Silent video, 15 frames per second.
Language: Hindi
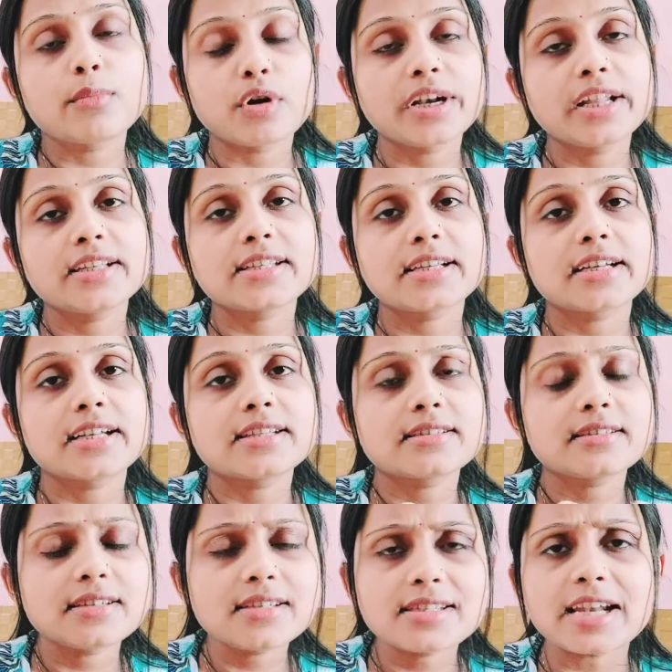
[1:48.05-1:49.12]
मॉर्निंग सिकनेस
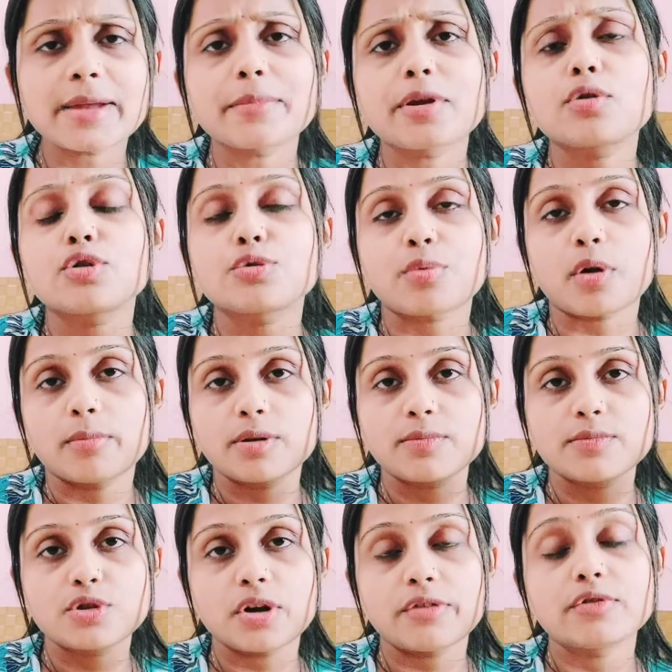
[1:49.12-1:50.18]
इस टाइप की कुछ प्रॉब्लम
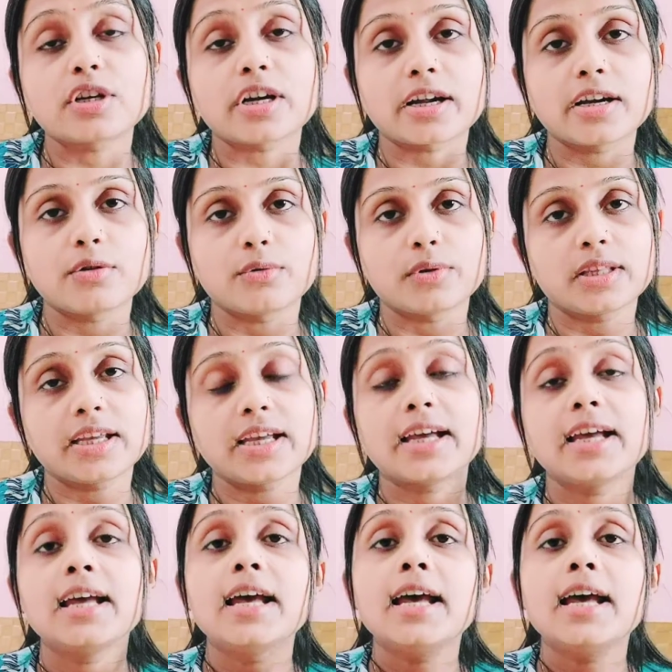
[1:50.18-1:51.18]
जो है वो ट्रिगर होती है